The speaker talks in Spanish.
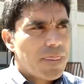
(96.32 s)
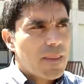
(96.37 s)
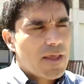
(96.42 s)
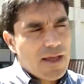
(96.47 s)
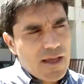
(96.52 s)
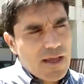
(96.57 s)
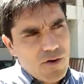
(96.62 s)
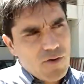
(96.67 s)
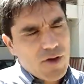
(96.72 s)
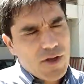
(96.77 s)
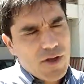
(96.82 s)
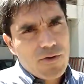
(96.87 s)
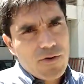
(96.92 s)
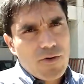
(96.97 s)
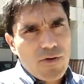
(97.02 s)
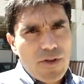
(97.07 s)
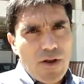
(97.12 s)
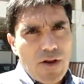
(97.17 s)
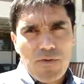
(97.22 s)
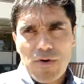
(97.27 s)
y que es lo que de
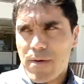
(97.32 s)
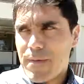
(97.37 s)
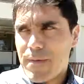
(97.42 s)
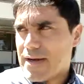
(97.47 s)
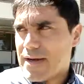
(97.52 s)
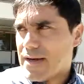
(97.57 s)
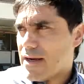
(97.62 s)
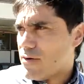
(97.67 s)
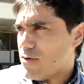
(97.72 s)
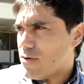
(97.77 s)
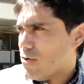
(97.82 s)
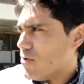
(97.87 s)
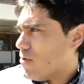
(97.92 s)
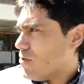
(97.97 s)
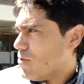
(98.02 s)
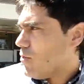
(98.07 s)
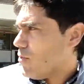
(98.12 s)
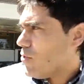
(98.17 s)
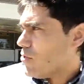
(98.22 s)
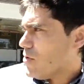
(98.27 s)
alguna manera nos,
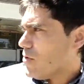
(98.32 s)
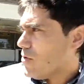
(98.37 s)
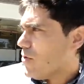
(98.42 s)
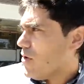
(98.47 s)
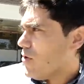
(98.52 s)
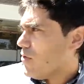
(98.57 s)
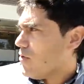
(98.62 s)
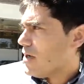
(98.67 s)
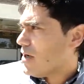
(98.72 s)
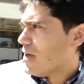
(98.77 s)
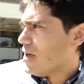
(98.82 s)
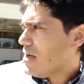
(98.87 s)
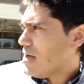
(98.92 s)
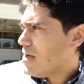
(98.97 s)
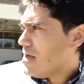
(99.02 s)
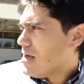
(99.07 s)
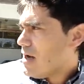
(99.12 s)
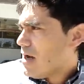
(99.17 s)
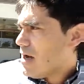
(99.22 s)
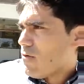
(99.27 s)
motivó ahora
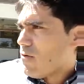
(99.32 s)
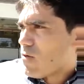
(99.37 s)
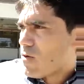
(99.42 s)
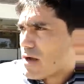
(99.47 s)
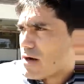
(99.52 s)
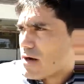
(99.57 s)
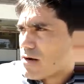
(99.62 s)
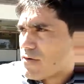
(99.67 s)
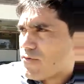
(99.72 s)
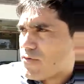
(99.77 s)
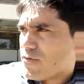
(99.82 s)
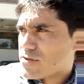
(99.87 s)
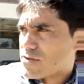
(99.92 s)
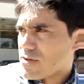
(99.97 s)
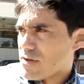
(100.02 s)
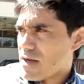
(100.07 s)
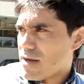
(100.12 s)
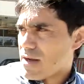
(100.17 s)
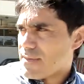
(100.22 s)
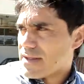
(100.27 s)
a buscar
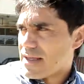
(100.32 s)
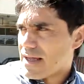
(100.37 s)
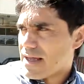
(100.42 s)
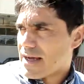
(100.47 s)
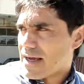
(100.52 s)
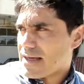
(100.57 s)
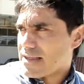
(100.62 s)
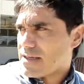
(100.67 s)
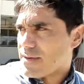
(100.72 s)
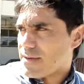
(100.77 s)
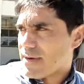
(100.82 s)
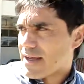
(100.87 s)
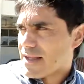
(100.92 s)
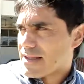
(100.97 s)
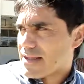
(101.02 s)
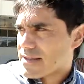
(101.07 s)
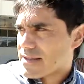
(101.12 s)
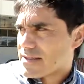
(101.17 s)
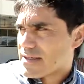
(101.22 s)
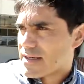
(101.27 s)
refuerzos de la mitad de la cancha para
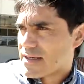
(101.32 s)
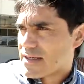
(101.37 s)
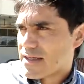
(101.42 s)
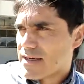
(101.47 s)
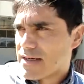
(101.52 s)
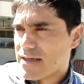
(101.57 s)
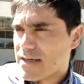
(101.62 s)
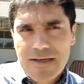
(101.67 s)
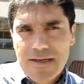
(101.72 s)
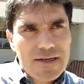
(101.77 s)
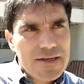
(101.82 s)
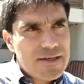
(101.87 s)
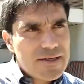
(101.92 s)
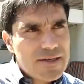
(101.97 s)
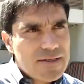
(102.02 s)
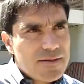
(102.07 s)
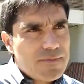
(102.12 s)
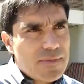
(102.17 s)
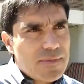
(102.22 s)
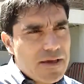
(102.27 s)
adelante. Así es que
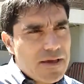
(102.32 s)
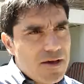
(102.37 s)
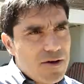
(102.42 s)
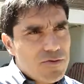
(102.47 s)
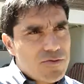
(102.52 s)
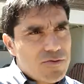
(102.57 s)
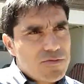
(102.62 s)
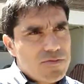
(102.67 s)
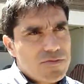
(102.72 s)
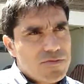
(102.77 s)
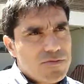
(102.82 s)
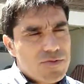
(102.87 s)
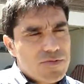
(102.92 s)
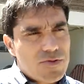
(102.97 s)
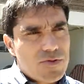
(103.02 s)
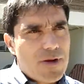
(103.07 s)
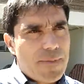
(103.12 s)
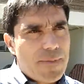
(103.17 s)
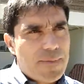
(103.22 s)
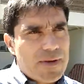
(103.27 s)
me quedo con,
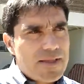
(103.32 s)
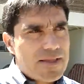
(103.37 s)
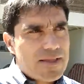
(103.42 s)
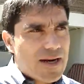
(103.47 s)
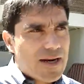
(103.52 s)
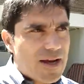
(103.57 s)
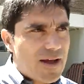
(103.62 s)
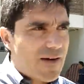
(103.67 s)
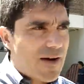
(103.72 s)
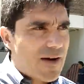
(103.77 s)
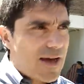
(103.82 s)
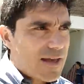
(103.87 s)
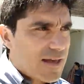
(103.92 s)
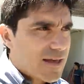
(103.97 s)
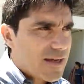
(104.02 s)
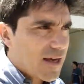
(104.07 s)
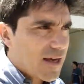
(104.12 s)
una espinita clavada ahí